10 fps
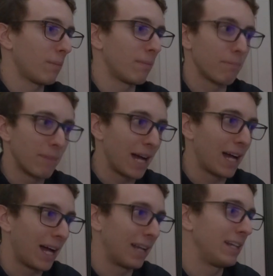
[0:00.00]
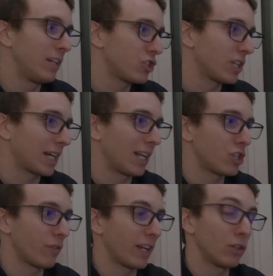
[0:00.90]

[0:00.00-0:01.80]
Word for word: ma all'incirca la cifra